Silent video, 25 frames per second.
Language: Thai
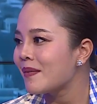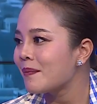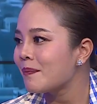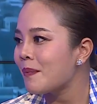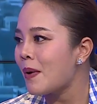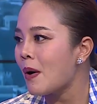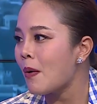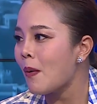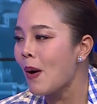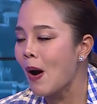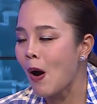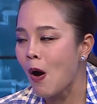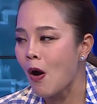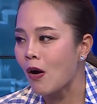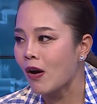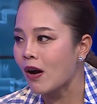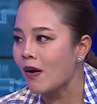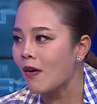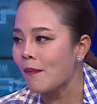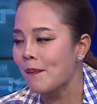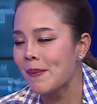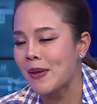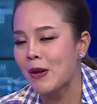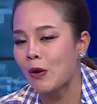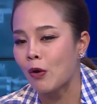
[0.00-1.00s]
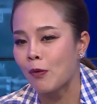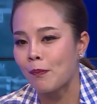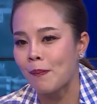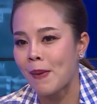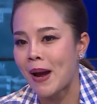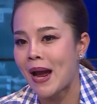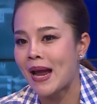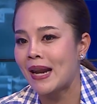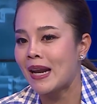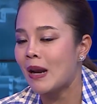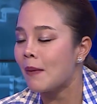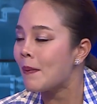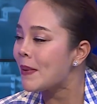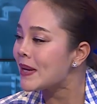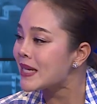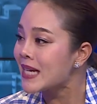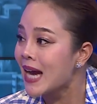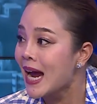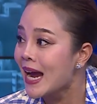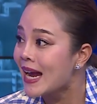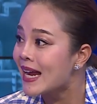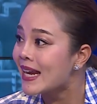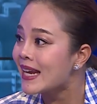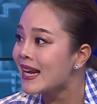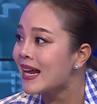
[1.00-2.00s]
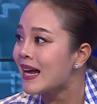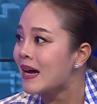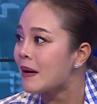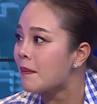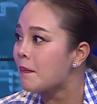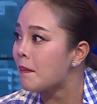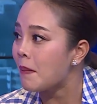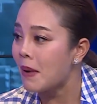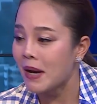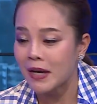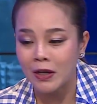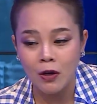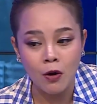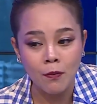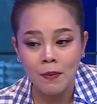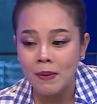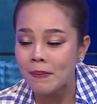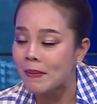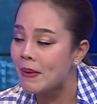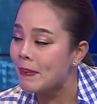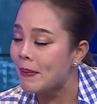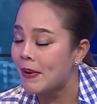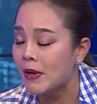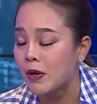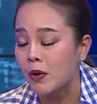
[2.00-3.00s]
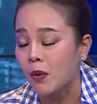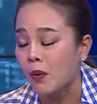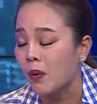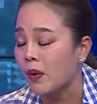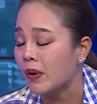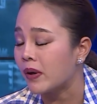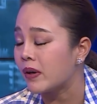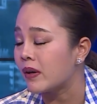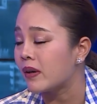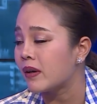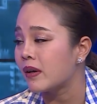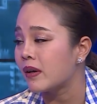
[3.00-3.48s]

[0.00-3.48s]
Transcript: เพราะว่าออกมีกฎหมายแล้วไม่ใช้เนี่ยมันก็ไม่มีประโยชน์